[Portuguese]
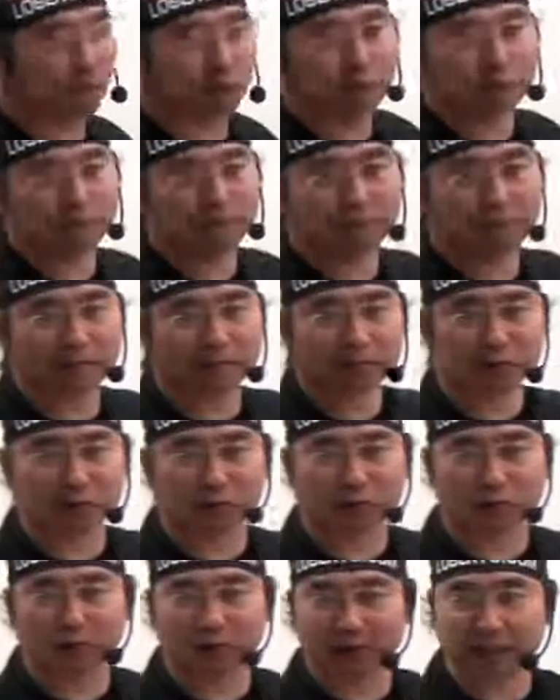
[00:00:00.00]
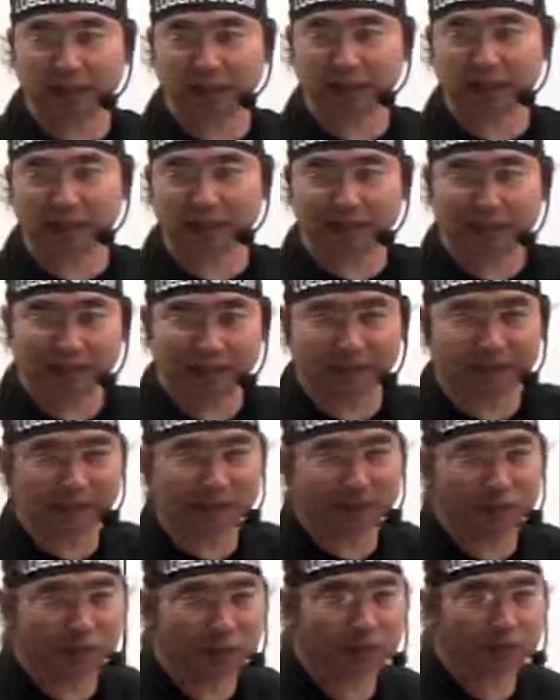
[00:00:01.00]
hoje para a pessoa jurídica tributada
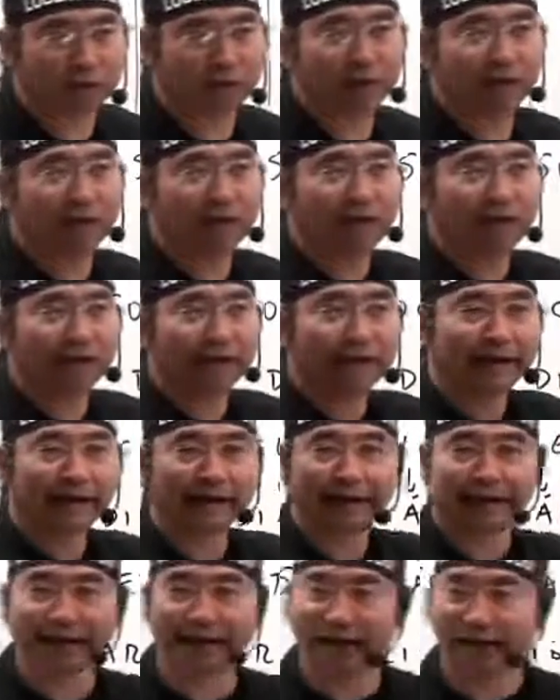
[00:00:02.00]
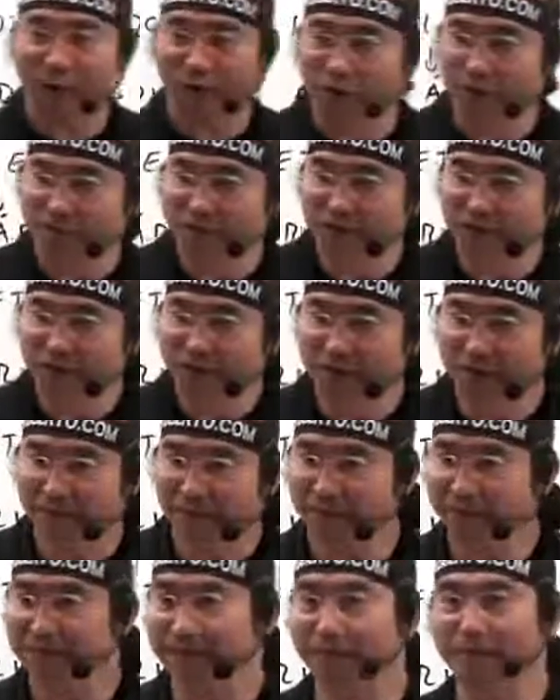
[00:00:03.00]
pelo lucro real.
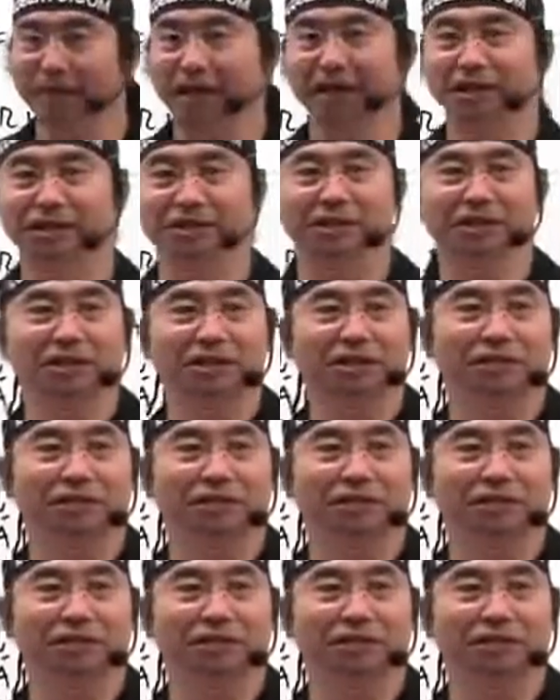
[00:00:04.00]
Mas a partir